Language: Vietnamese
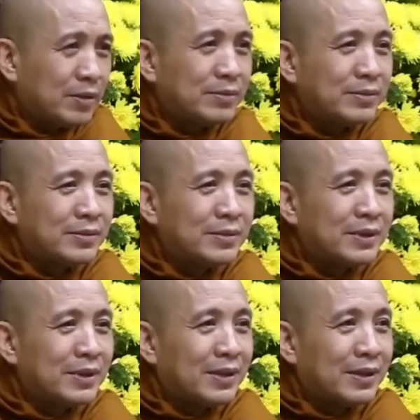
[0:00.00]
đúng không
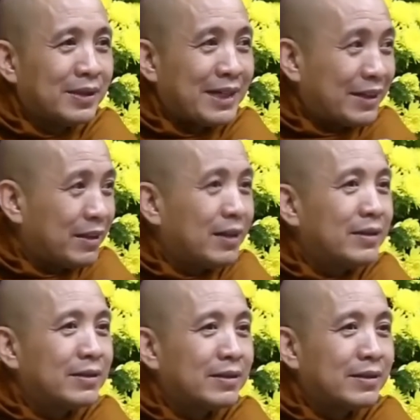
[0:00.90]
chắc
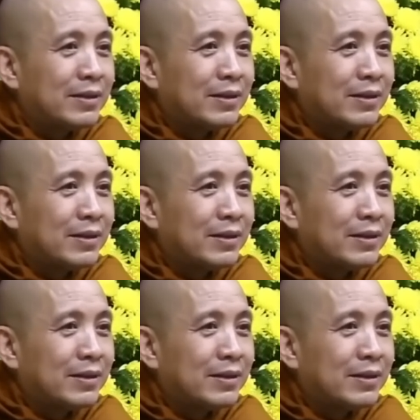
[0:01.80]
chưa